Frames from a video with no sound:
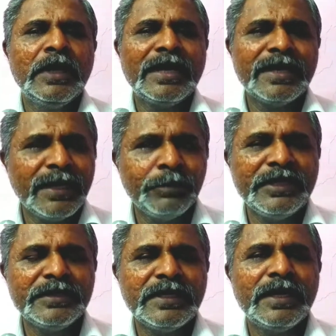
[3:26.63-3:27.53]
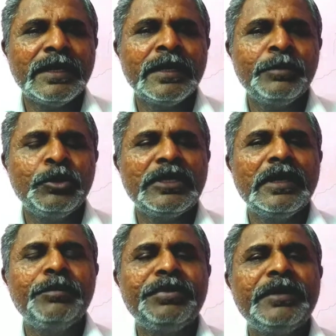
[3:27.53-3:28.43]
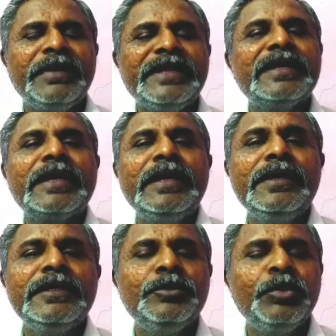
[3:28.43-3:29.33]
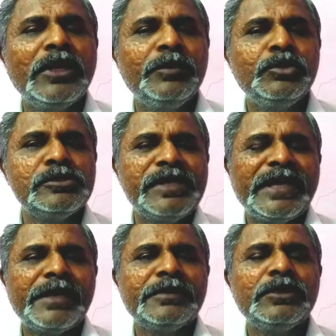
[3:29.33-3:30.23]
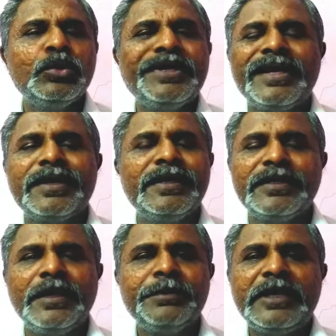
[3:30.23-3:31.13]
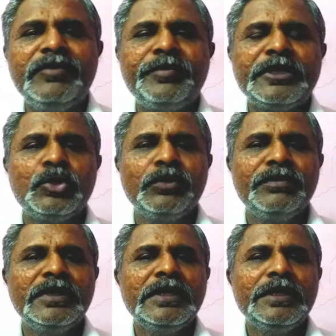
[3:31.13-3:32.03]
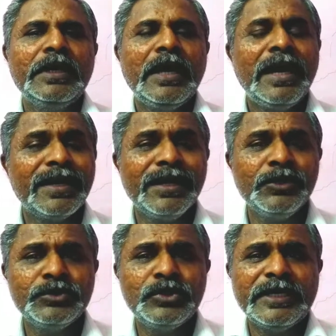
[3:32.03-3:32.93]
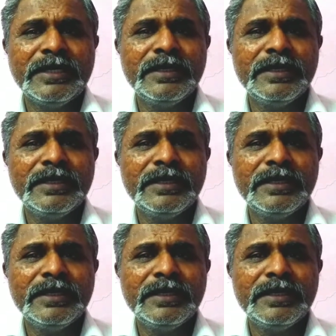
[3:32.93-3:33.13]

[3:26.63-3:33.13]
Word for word: ஆனால் அம்பேத்கர் போன்ற பெரும் மனிதர்கள் இது போல மூன்று மணி நேரம் தான் தூங்கினார்கள் என்றெல்லாம் கேள்விப்படுகிறோம் ஆனாலும் கூட